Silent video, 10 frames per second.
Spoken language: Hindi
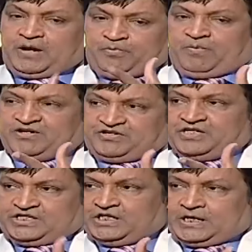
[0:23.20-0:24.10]
रेपो
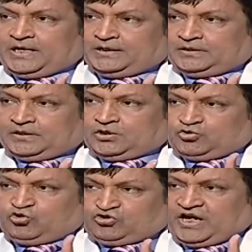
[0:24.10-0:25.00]
मेंटेन की है
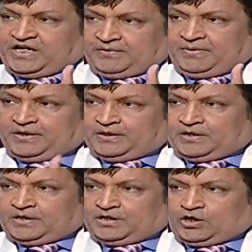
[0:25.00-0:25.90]
सोसाइटी में
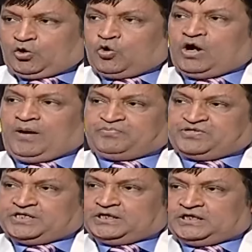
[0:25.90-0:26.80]
कि लोग
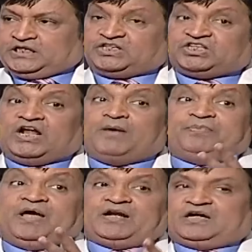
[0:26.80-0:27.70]
आपसे इतना
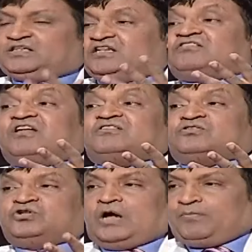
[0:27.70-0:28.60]
प्यार करते हैं इतना
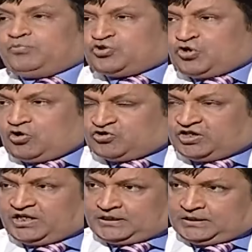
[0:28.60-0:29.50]
आपको शौक
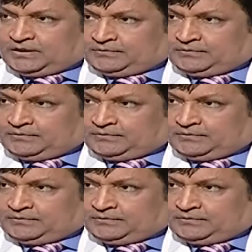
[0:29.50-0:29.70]
से देखते